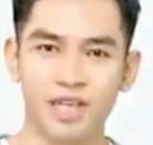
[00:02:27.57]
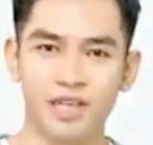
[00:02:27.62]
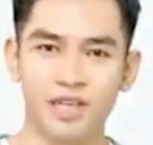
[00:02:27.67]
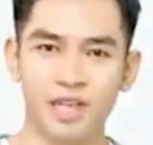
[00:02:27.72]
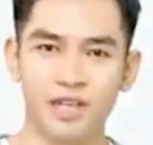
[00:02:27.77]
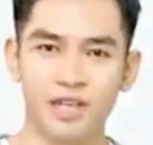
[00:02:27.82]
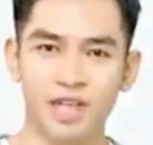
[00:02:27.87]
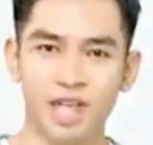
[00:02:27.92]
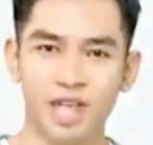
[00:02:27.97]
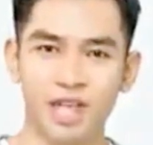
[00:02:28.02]

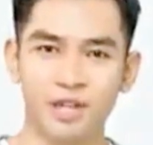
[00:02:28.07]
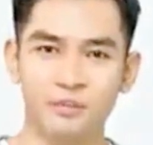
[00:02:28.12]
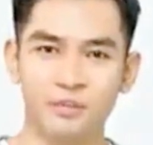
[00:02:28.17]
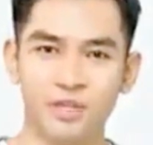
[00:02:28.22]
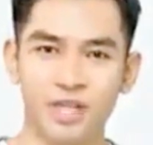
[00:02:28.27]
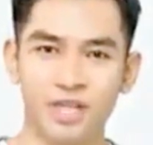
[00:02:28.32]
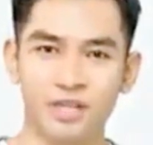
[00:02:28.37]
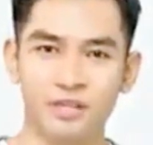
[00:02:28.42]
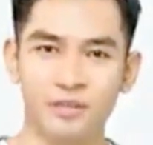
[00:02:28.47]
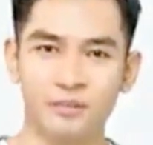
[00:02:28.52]
Cahaya
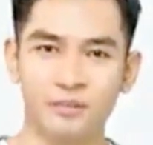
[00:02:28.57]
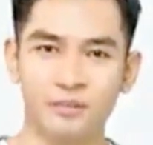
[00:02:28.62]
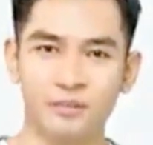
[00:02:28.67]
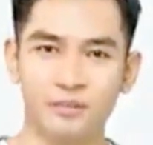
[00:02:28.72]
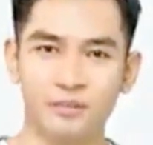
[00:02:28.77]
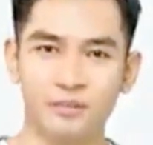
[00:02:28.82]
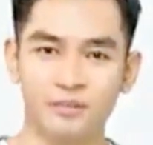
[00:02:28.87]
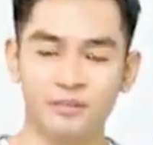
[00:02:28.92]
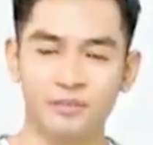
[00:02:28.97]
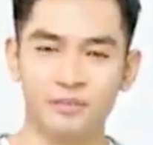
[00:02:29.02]

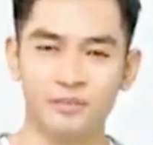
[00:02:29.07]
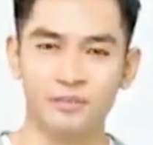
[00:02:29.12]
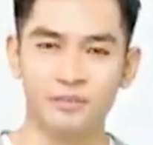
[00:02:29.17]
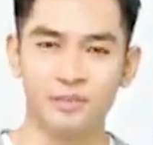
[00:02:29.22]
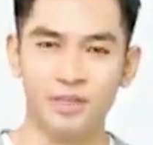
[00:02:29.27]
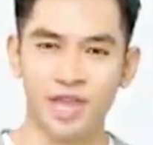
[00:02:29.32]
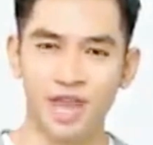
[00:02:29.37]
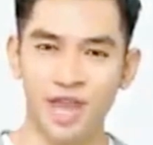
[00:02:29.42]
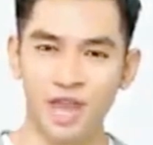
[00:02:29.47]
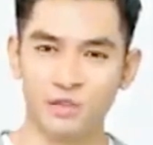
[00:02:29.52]
keemasan di
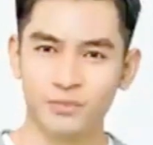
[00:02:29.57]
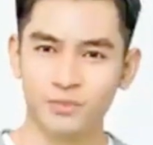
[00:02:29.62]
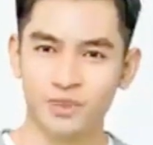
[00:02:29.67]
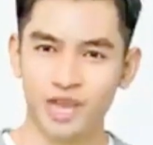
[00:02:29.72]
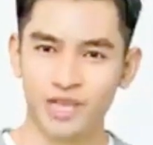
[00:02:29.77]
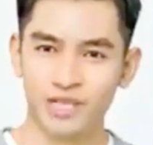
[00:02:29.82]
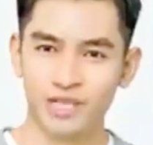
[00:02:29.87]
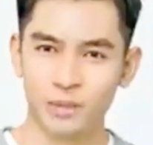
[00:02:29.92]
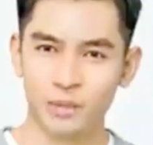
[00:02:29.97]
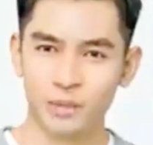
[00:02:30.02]
seluruh langit
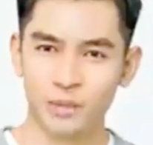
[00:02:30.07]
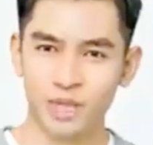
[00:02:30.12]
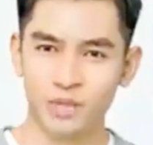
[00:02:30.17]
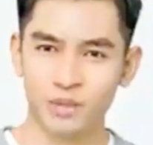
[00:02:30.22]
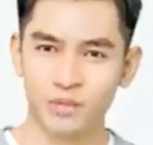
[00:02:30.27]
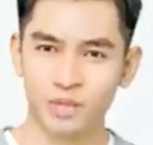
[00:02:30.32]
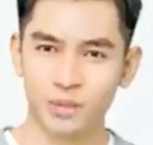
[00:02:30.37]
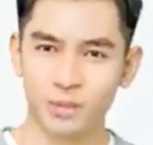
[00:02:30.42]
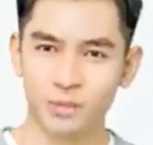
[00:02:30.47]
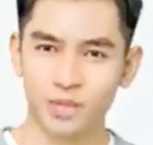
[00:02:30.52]
muncul
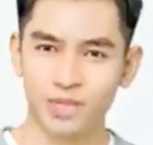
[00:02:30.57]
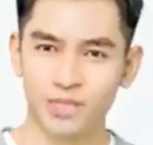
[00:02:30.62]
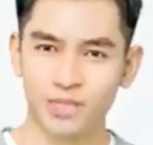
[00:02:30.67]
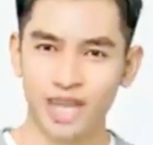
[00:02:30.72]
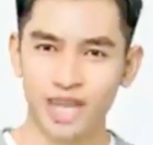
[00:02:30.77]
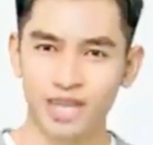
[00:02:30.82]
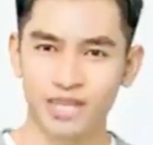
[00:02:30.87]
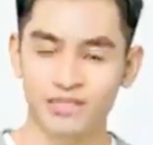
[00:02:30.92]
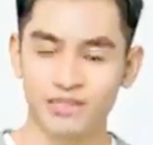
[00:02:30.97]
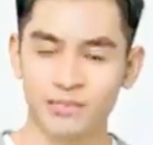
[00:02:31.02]
dari
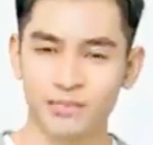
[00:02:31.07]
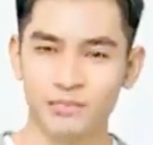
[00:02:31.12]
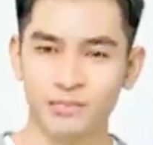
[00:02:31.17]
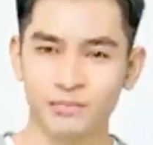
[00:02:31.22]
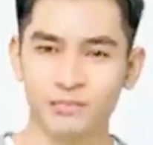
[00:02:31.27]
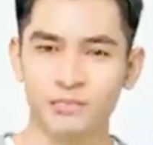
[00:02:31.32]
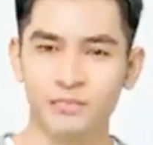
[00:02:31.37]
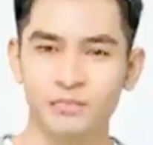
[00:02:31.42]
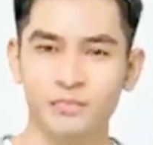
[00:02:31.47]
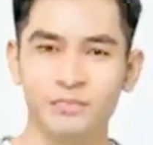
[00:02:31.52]
Gunung
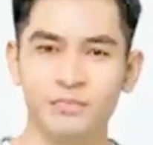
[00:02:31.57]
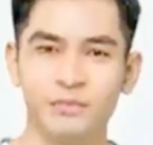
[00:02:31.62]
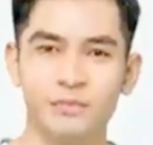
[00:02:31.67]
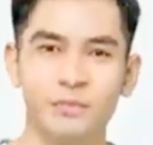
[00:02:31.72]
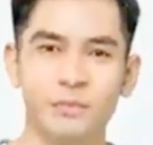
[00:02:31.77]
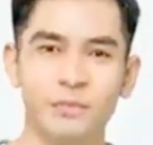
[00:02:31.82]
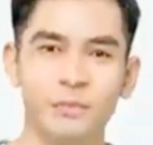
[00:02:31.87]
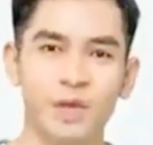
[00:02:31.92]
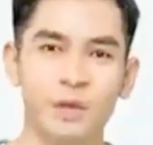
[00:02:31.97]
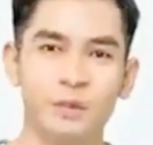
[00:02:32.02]
Suanjin,
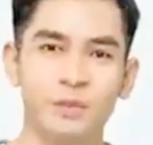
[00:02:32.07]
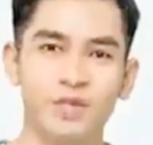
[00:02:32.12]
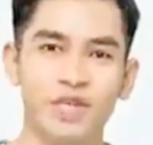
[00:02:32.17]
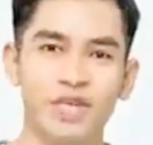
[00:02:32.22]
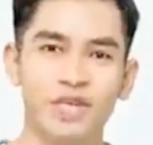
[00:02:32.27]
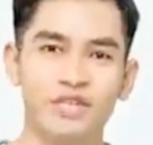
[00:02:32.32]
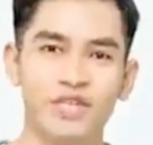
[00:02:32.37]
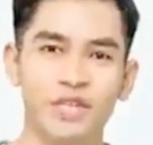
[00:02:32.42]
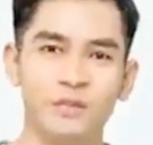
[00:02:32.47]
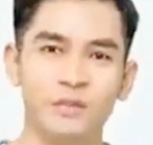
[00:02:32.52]
dan
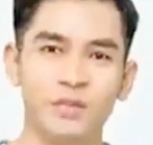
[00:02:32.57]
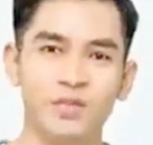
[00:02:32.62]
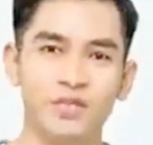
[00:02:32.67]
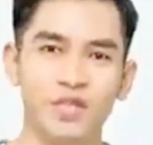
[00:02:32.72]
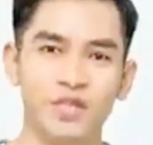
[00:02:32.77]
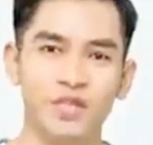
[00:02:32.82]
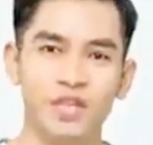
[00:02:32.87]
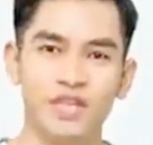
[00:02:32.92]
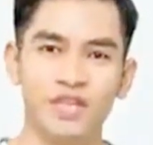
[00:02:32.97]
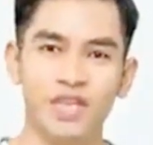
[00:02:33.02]
kekuatan
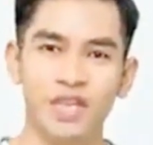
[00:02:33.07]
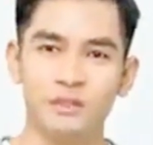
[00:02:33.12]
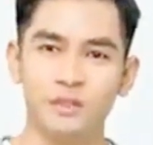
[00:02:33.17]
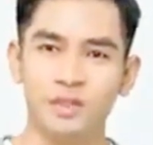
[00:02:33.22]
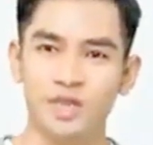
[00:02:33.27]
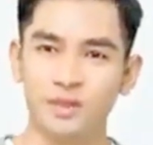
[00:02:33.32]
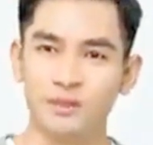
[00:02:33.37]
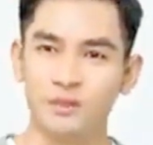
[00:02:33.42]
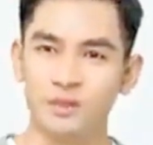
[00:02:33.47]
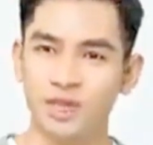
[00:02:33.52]
emas di
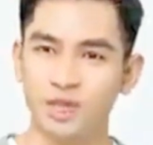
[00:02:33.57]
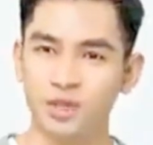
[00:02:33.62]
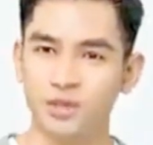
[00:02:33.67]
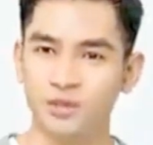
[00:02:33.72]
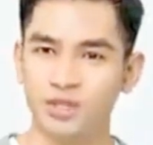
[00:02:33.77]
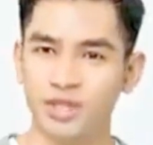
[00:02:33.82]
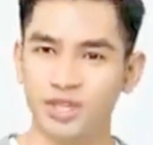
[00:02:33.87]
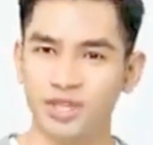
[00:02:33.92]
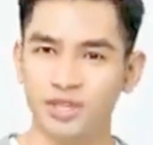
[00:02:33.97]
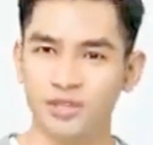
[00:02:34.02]
Gunung
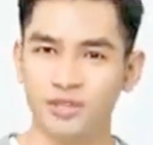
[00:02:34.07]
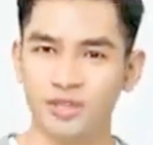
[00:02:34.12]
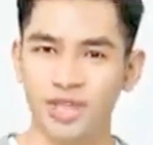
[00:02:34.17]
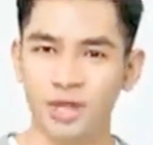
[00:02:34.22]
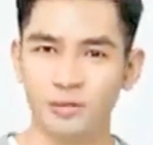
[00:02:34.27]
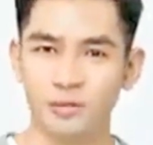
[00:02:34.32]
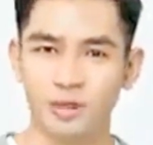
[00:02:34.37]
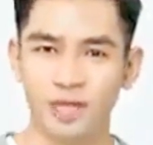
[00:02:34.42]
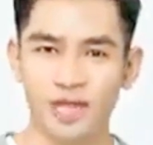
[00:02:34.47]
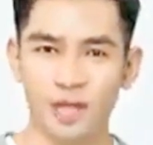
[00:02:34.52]
Suanjin
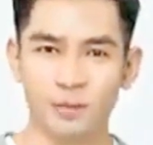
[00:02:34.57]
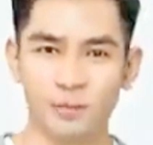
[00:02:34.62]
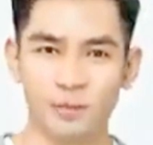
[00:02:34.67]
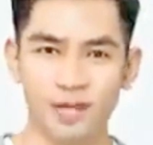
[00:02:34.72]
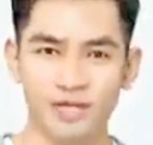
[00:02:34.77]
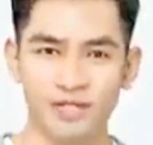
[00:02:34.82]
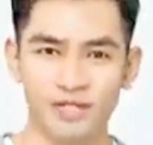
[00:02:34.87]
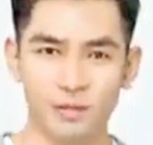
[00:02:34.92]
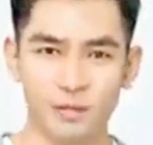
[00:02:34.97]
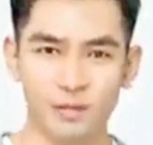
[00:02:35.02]

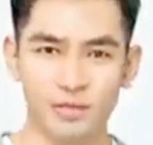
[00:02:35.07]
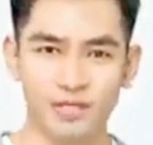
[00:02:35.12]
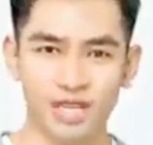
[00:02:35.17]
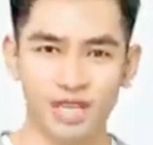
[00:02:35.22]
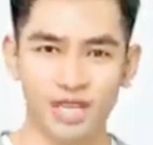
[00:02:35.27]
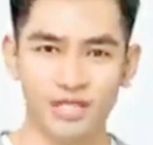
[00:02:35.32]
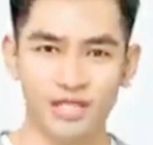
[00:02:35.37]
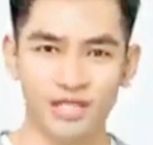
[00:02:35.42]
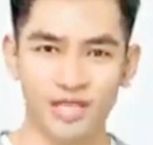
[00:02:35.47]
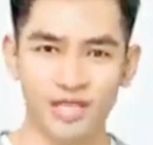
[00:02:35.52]
sepenuhnya
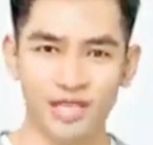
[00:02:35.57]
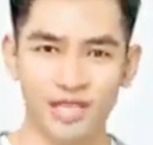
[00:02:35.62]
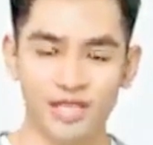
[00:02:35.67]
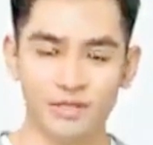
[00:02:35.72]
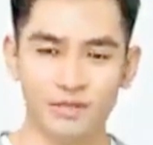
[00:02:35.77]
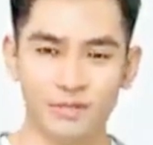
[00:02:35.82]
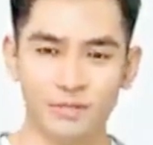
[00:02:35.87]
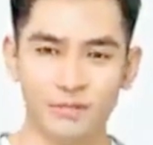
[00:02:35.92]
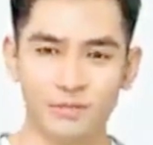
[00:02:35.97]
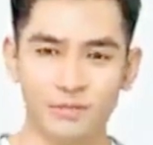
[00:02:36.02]
diserap
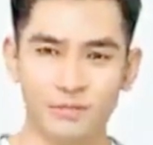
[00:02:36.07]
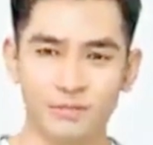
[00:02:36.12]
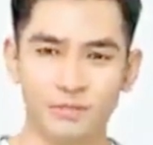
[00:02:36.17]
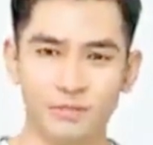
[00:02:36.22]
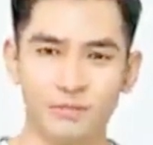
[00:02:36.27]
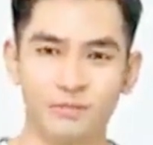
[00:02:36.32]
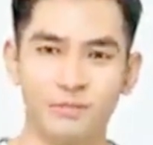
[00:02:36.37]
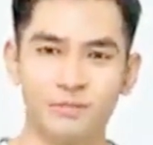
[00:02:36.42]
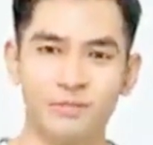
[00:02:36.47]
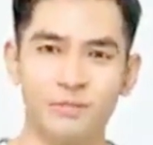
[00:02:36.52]
oleh
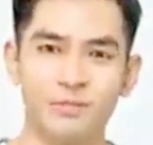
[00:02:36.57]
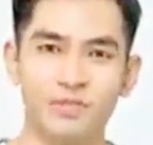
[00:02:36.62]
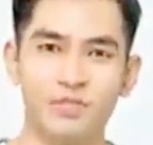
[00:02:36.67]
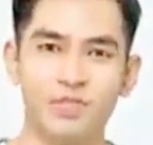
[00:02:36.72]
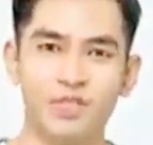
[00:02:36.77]
Daniel.